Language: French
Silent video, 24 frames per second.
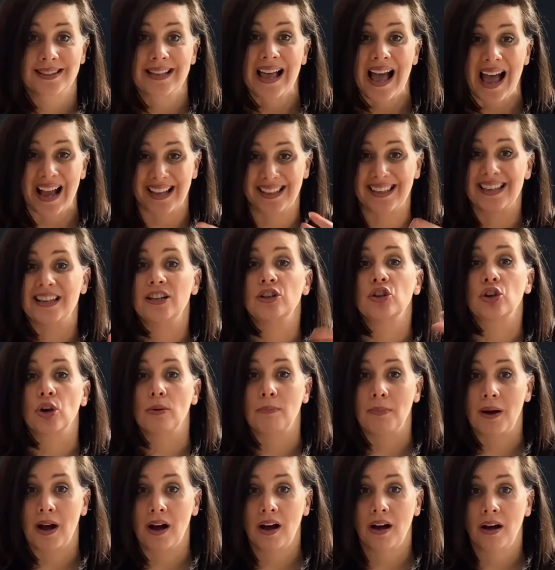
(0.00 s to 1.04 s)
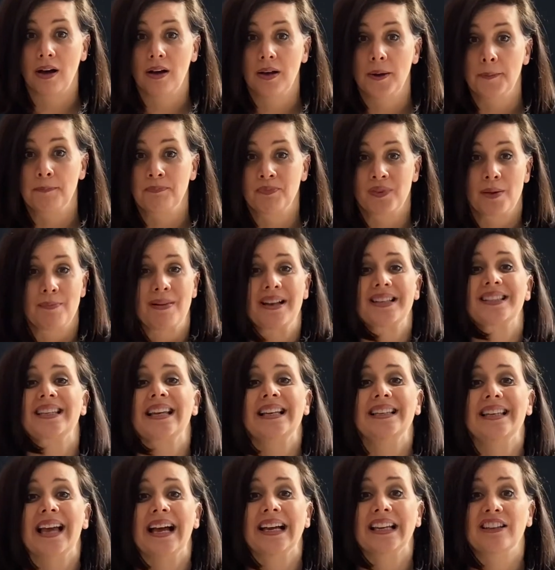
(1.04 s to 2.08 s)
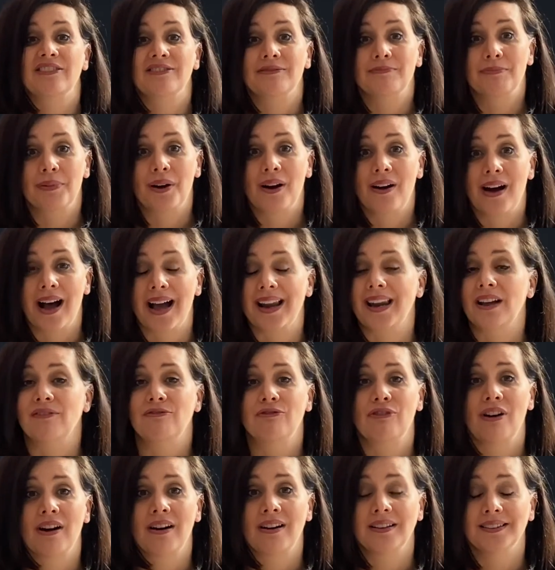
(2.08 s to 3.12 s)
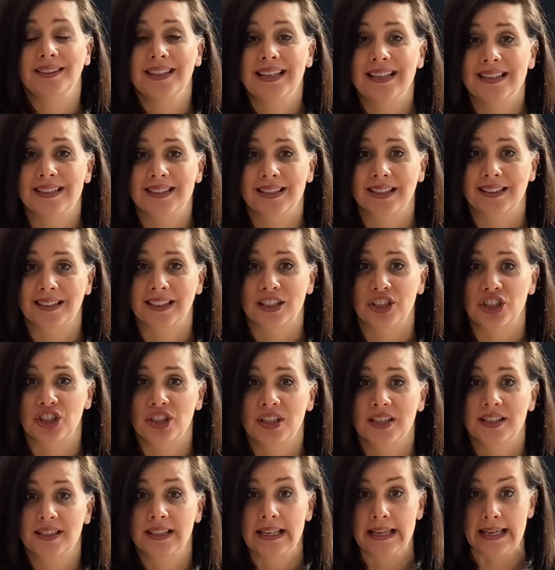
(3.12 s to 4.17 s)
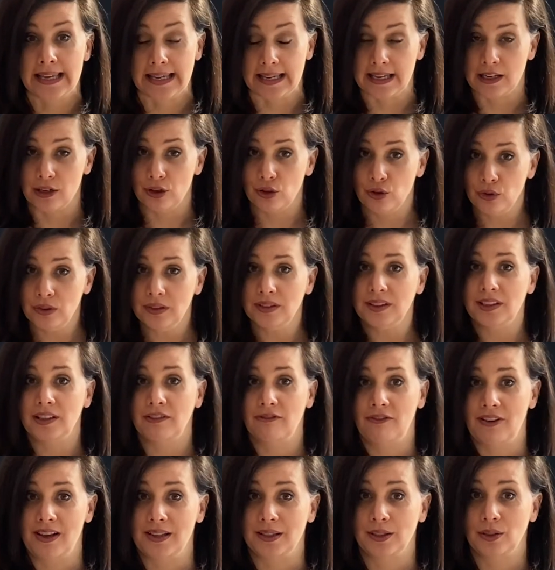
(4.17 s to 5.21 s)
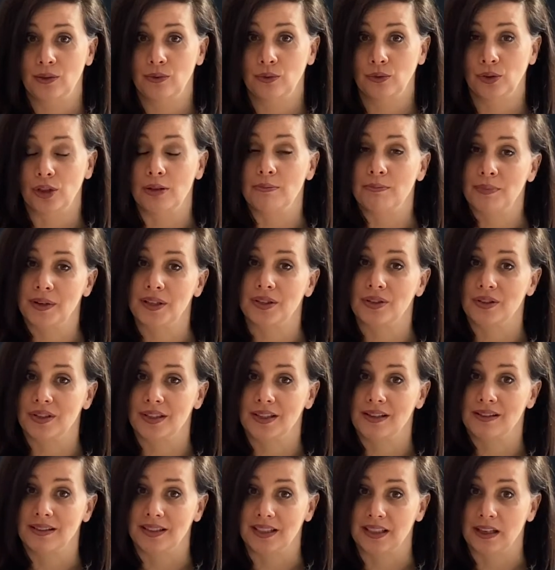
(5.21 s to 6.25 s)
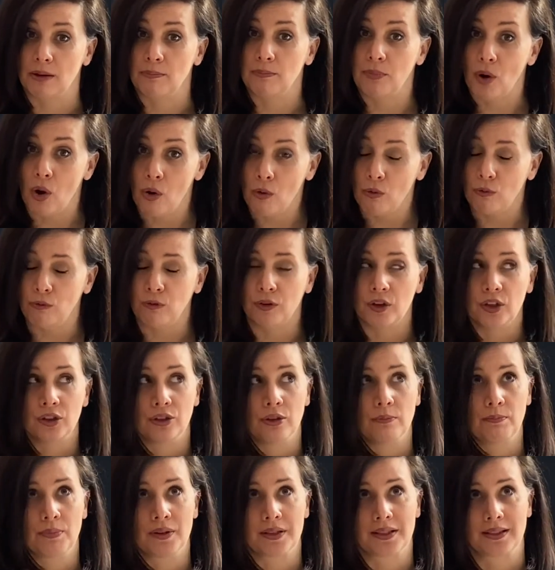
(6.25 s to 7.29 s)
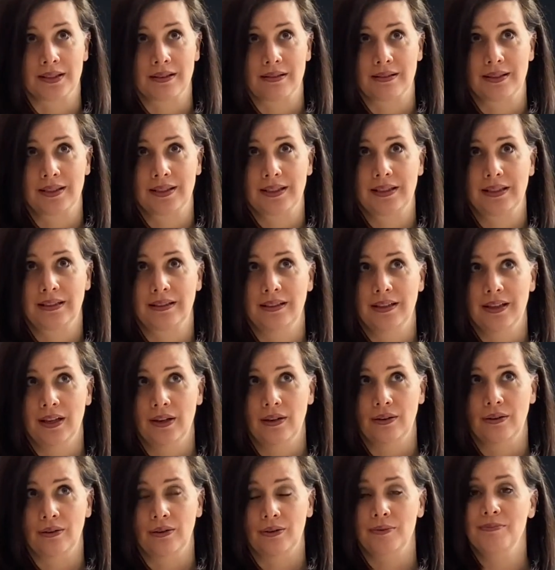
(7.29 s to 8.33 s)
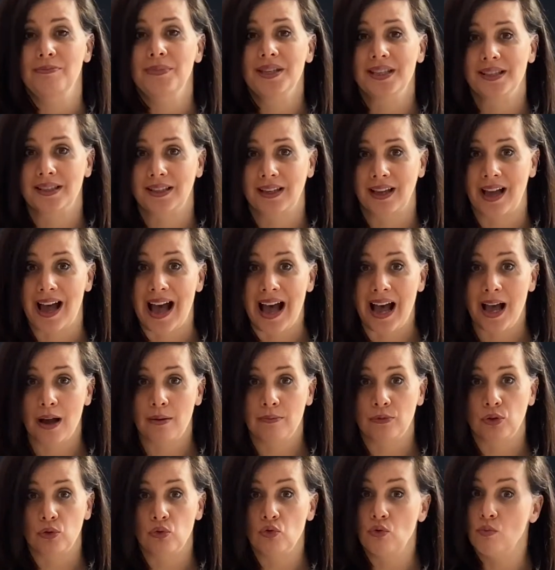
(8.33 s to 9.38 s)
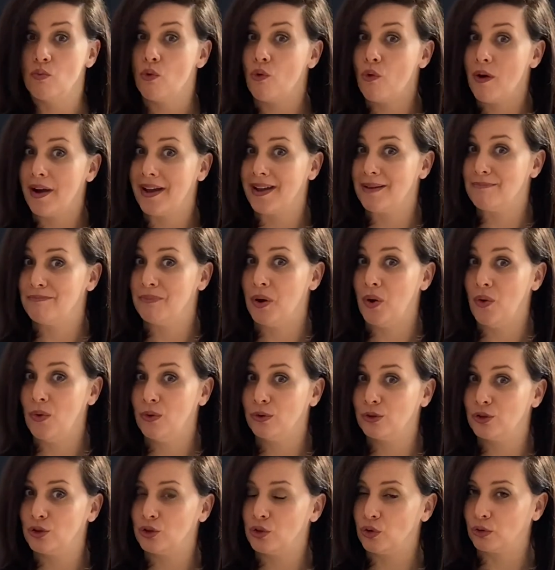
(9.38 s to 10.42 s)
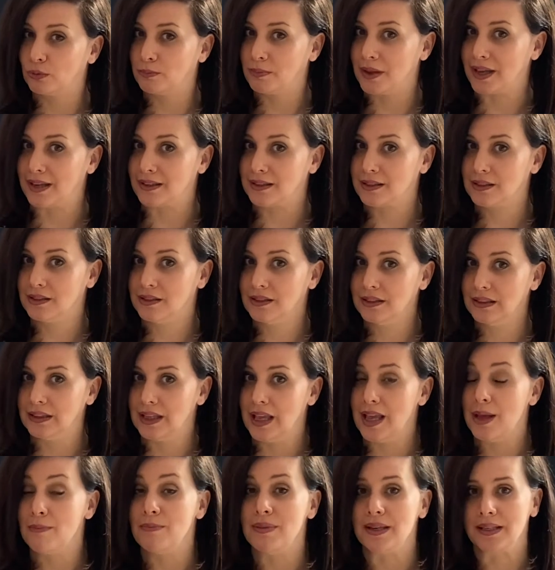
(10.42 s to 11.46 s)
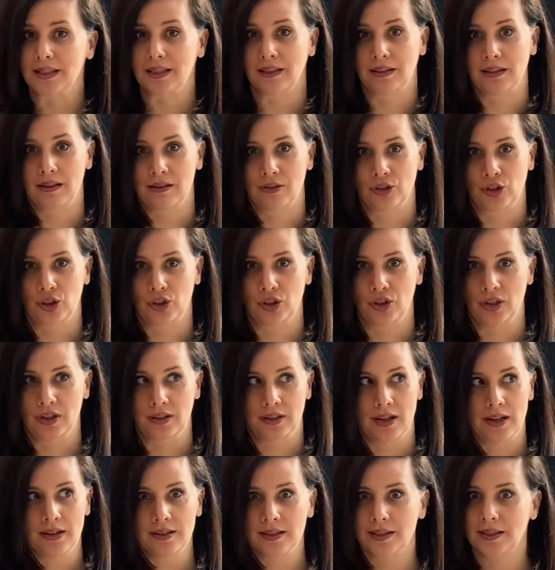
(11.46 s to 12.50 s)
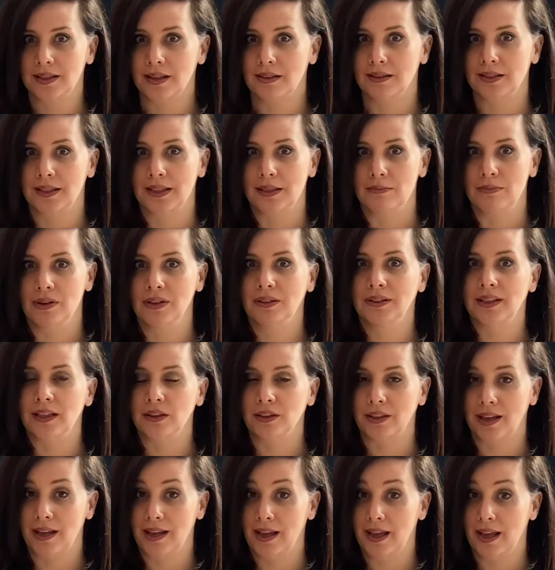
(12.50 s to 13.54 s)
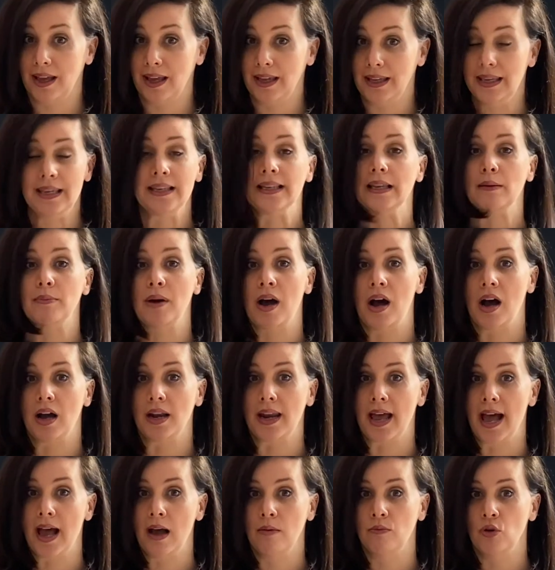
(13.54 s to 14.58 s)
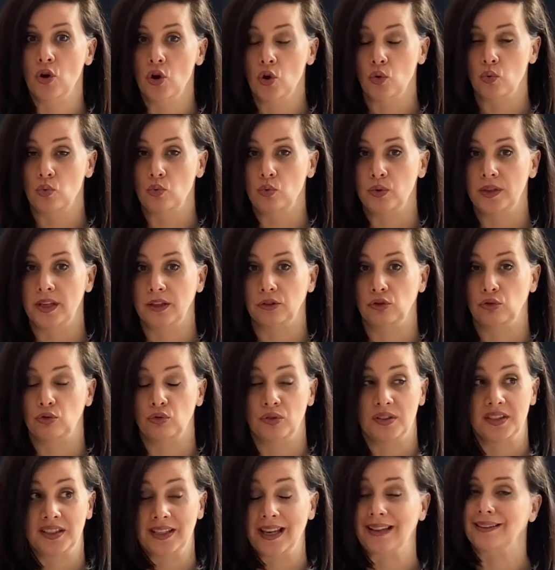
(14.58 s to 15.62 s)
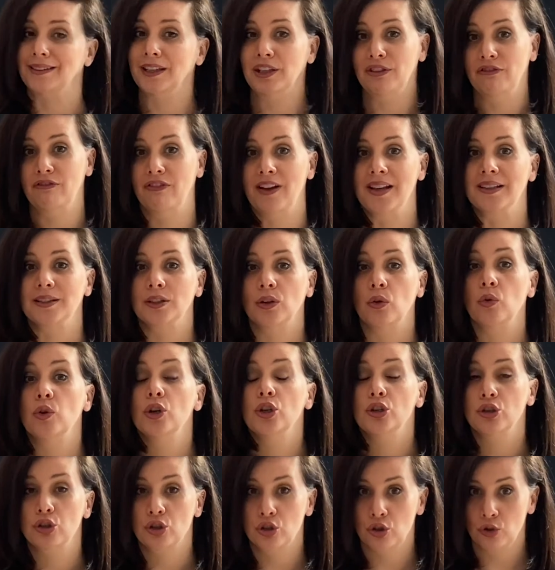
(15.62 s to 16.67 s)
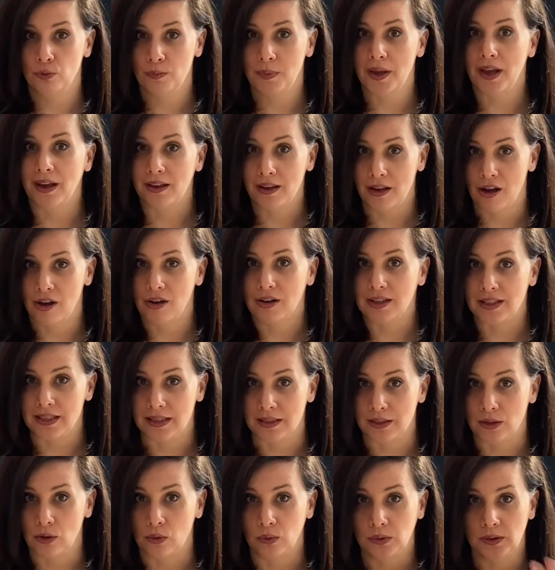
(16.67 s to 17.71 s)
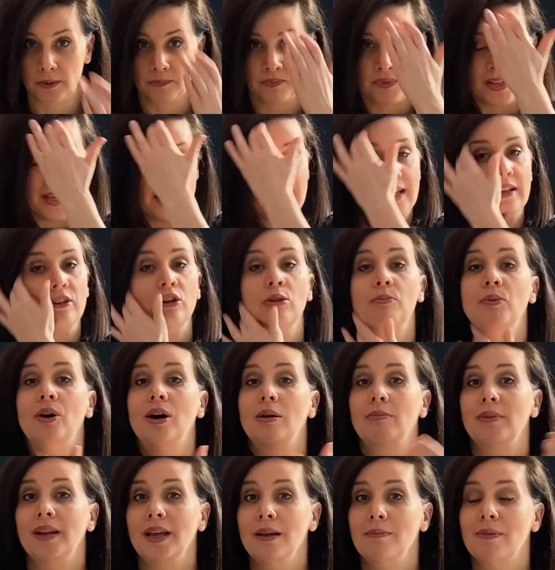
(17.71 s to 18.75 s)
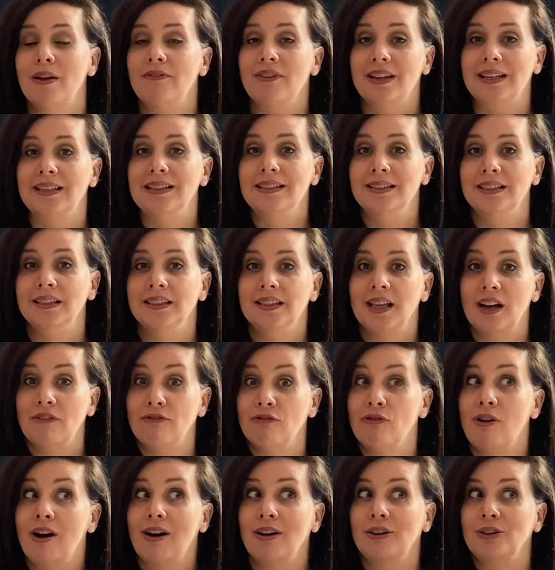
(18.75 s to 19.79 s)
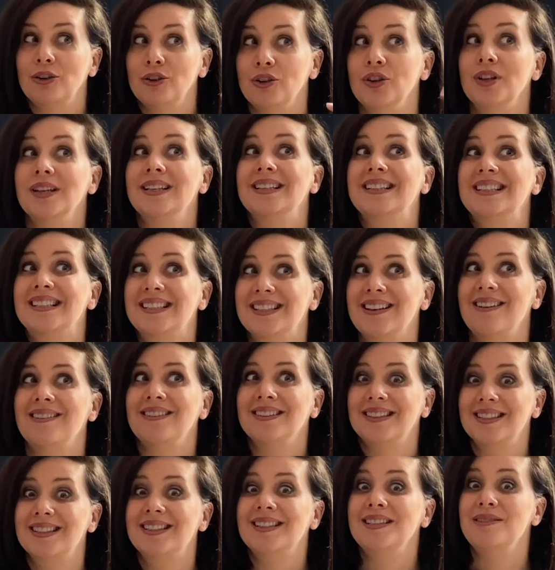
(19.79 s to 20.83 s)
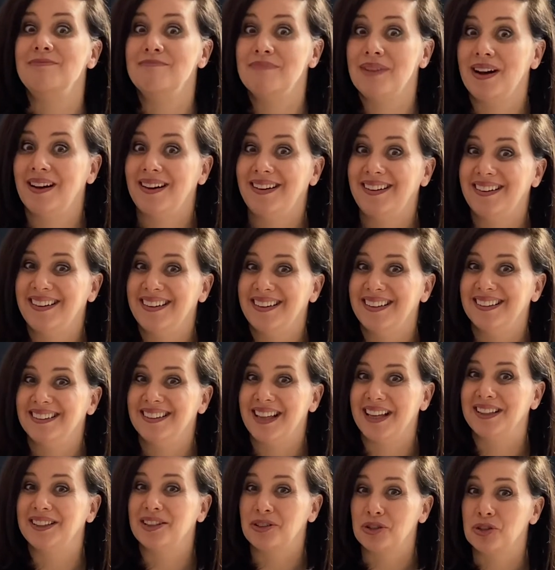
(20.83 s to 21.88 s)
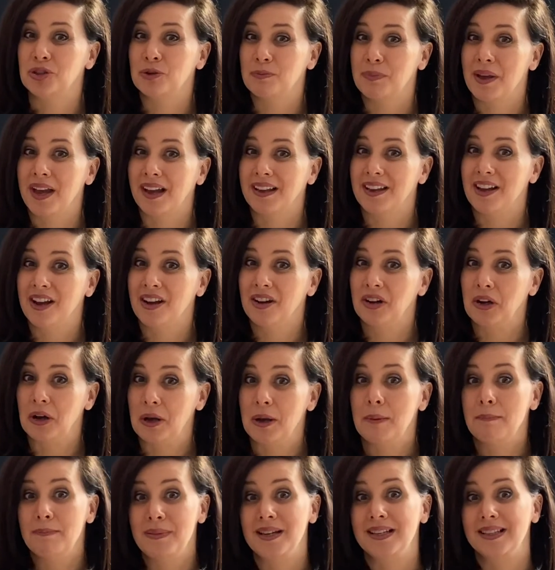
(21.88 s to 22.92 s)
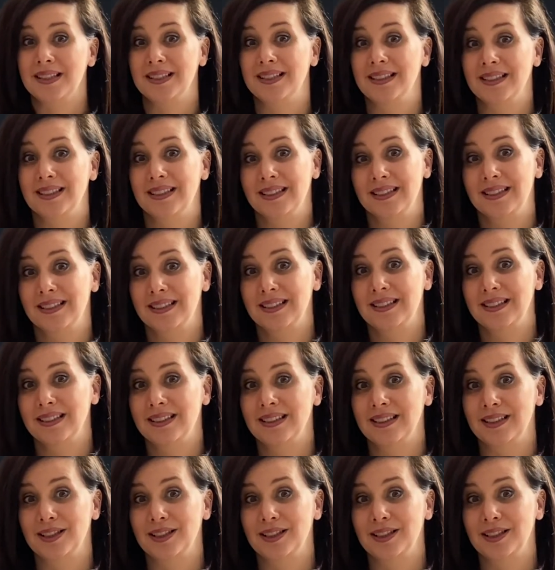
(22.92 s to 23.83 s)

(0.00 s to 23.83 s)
à quelque part parce qu'elle n'arrive pas à la voir en elle, cette richesse. Et l'une des façons de ne pas se sentir pauvre, de ne pas se sentir euh, misérable ou moins bon qu'une autre personne, ben, c'est en se donnant le sentiment d'être inébranlable ou d'être d'une certaine façon supérieur que les autres. Et le problème avec l'idée d'avoir le sentiment d'être supérieur, ben, c'est ce